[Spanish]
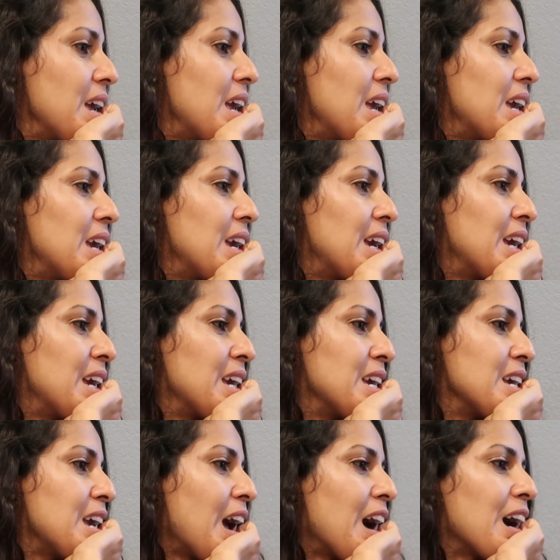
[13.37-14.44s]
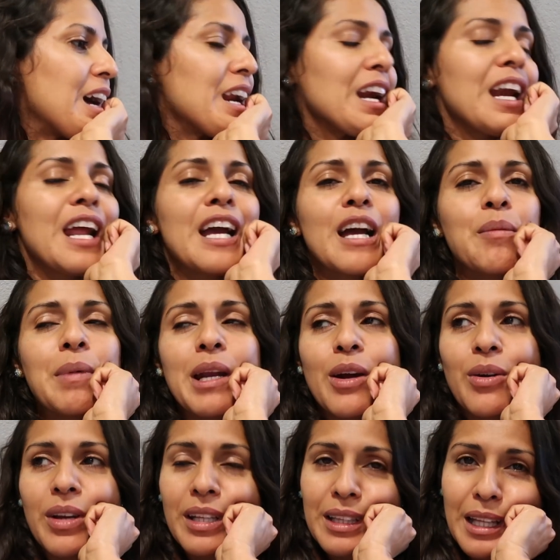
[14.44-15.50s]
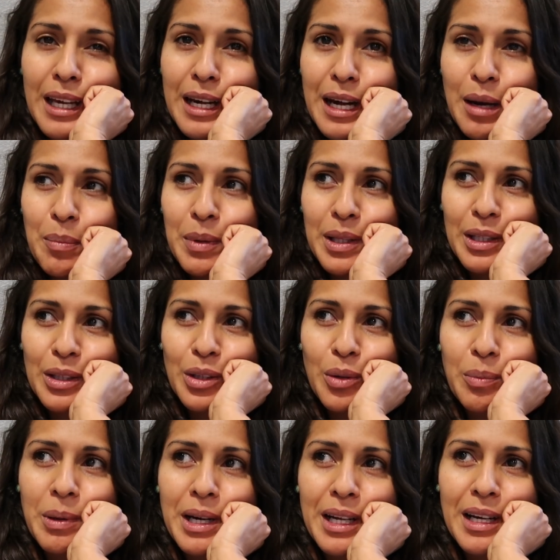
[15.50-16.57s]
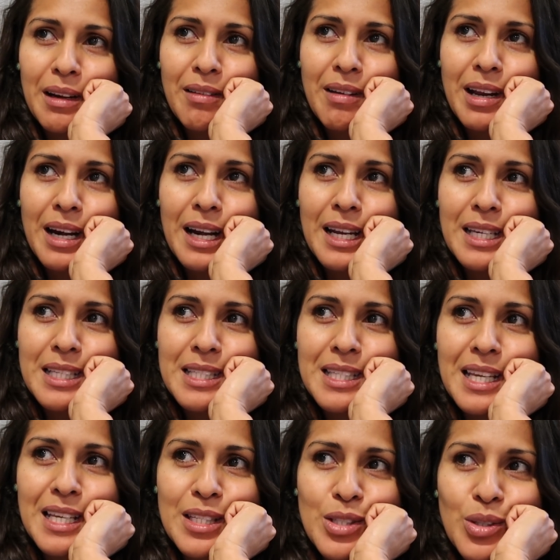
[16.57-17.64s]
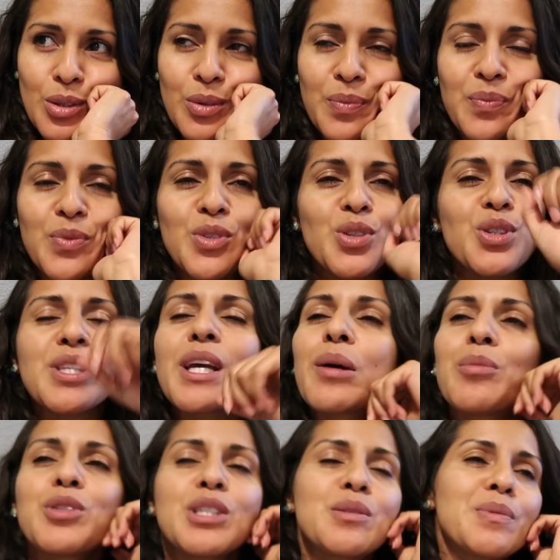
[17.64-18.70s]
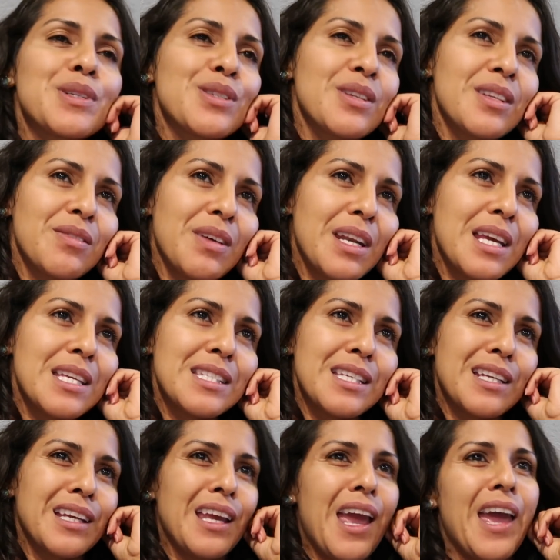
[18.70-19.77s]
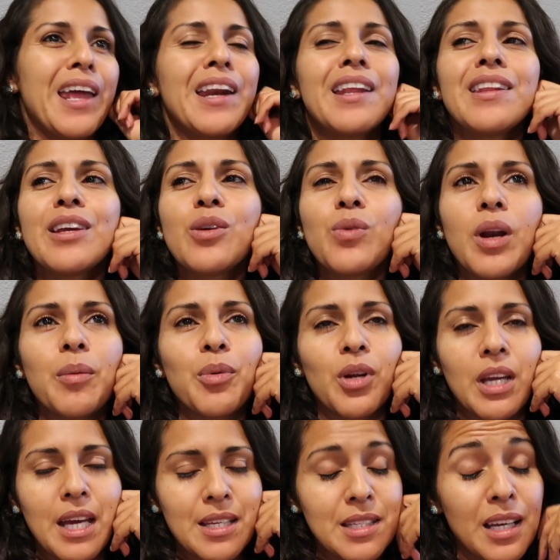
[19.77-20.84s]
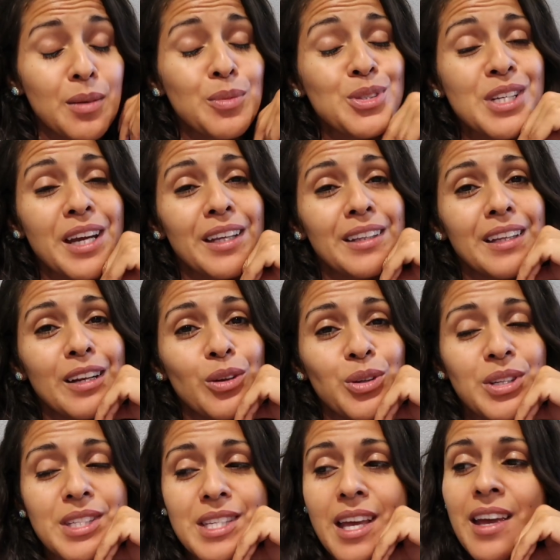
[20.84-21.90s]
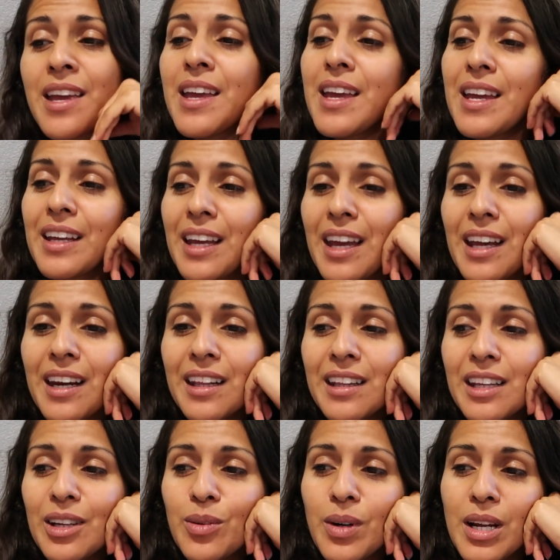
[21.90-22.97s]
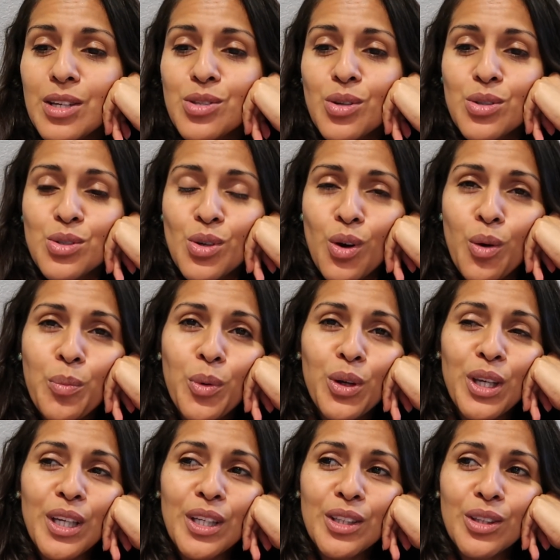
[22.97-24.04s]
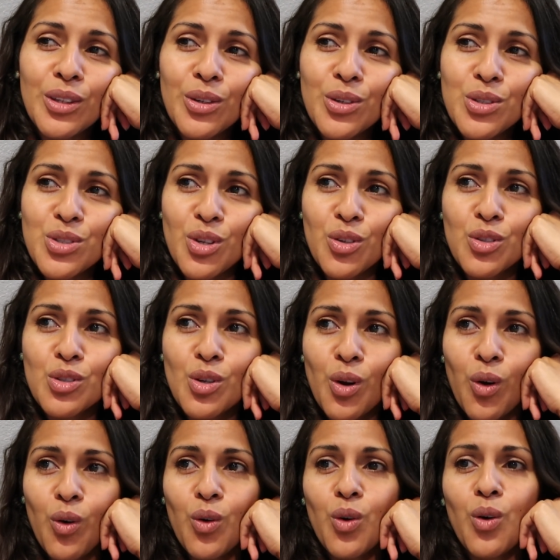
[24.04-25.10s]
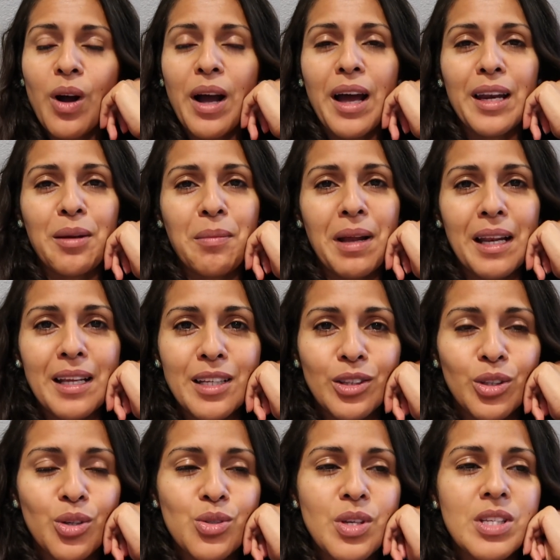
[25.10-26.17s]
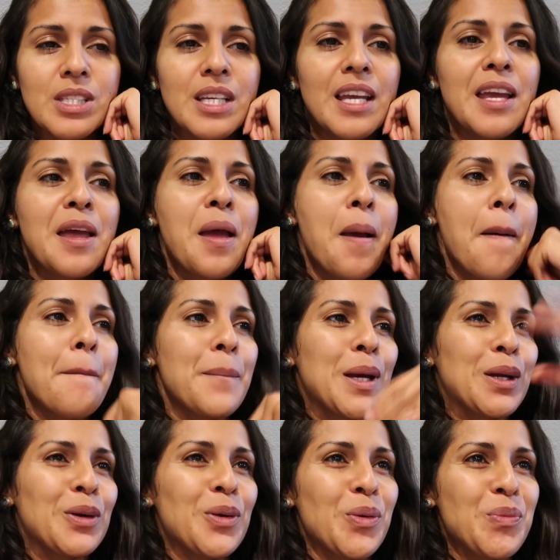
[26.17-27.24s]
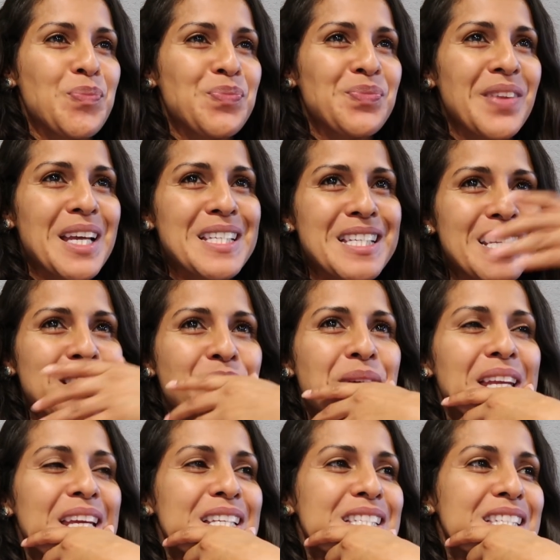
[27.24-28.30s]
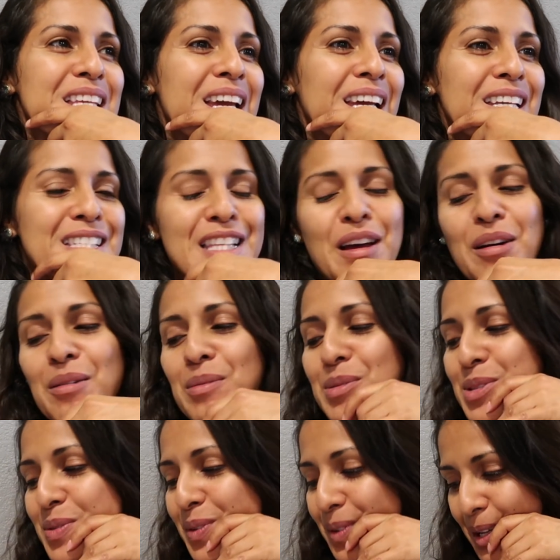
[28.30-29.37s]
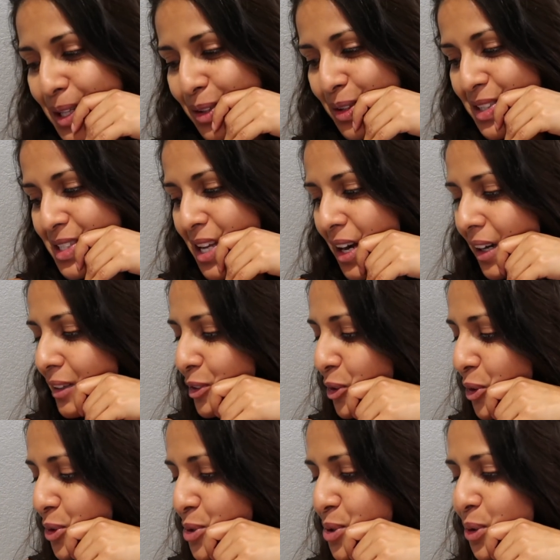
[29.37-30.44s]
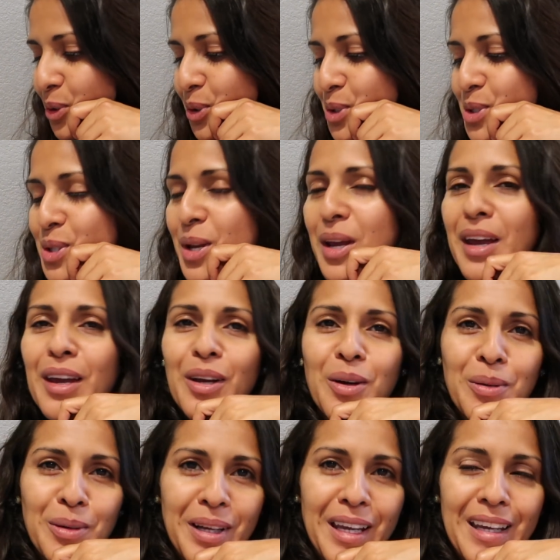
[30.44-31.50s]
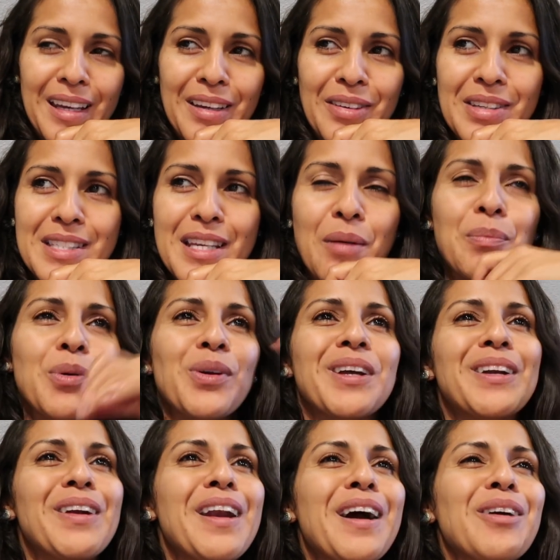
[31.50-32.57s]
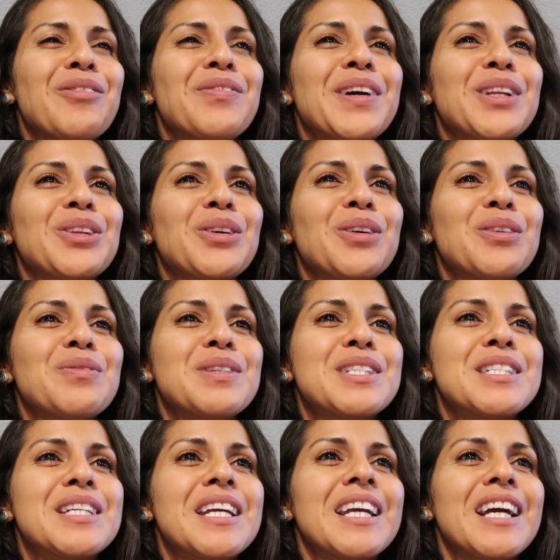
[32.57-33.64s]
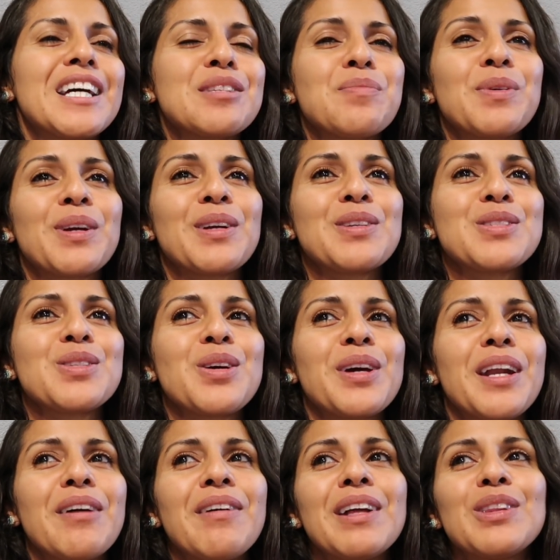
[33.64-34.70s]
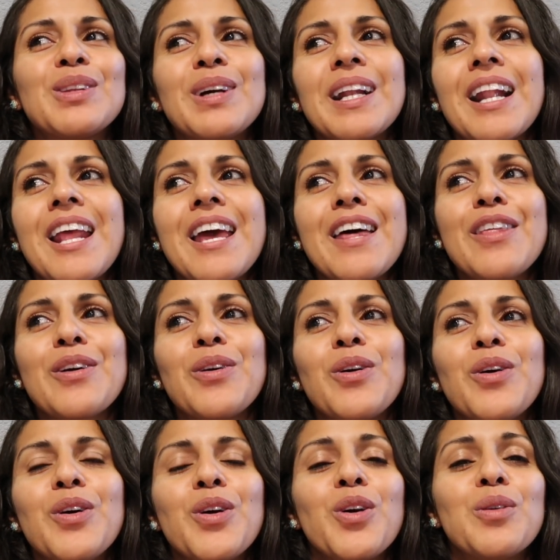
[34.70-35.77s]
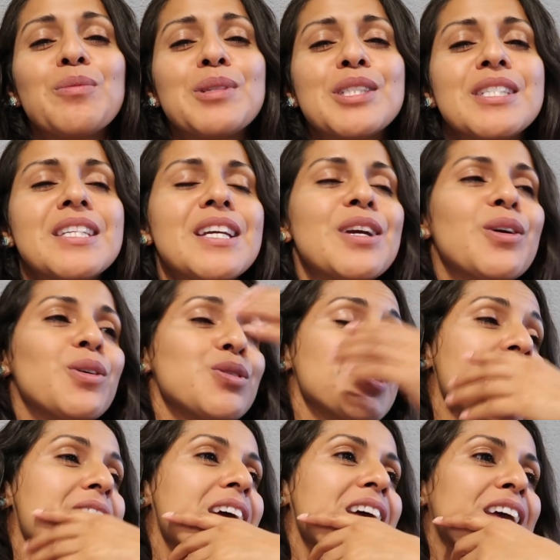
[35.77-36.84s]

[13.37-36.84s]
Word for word: Y agarré la cámara ahorita rapidito para grabarles esto. Yo sé que muchas personas van a decir que es ridícula, porque ya sé que mucha gente lo dice. Que es ridícula, son solo pollitos, son solo animalitos, así. Pero esa experiencia que estábamos viviendo hace rato nosotros, como que yo decía, ¿por qué no la comparto con mis chicas? ¿Por qué no estoy grabando el día de hoy con mis chicos?